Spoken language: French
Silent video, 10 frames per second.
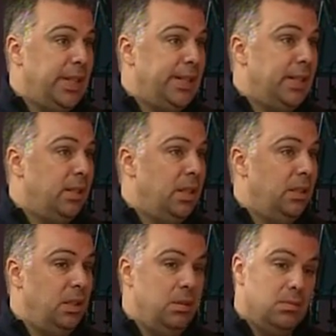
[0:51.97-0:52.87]
d'année en
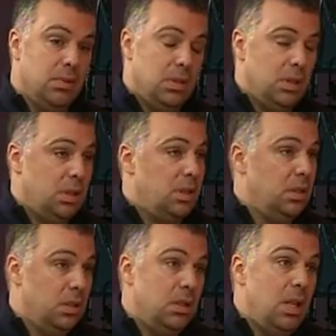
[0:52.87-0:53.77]
année,
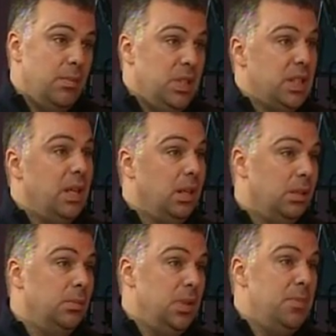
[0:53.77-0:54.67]
la misère
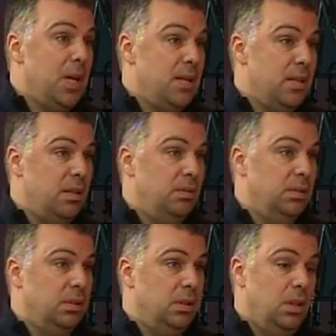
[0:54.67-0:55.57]
est omniprésente. Oui.